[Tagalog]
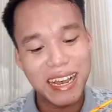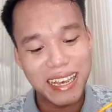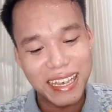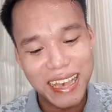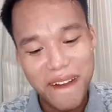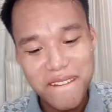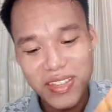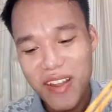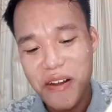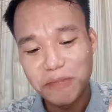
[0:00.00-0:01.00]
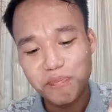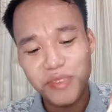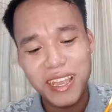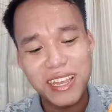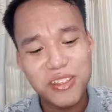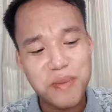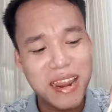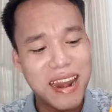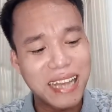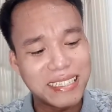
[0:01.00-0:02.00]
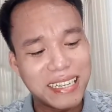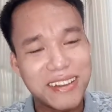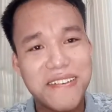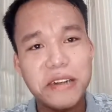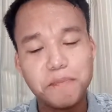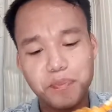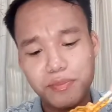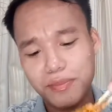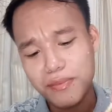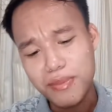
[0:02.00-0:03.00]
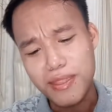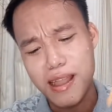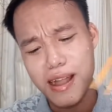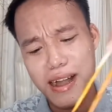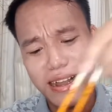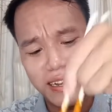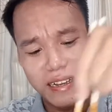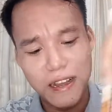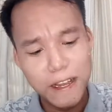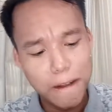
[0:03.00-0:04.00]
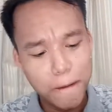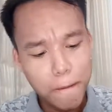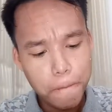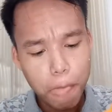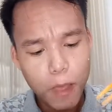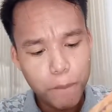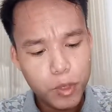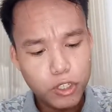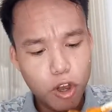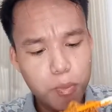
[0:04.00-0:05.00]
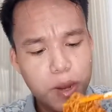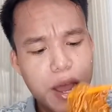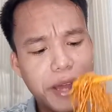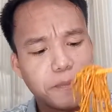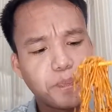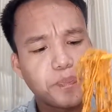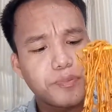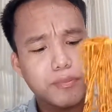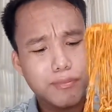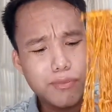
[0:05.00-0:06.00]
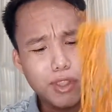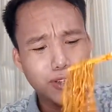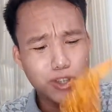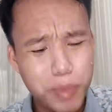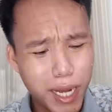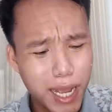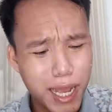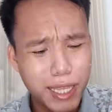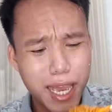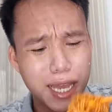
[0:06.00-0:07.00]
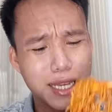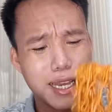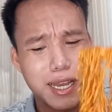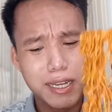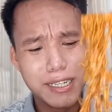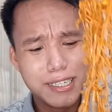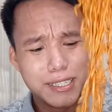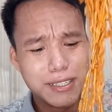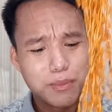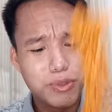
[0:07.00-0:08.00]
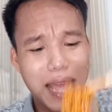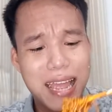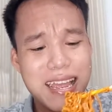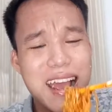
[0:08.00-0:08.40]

Ang ina. Ganito pala laso na to. Ah! Sobra. Sobrang angang niya. Puta.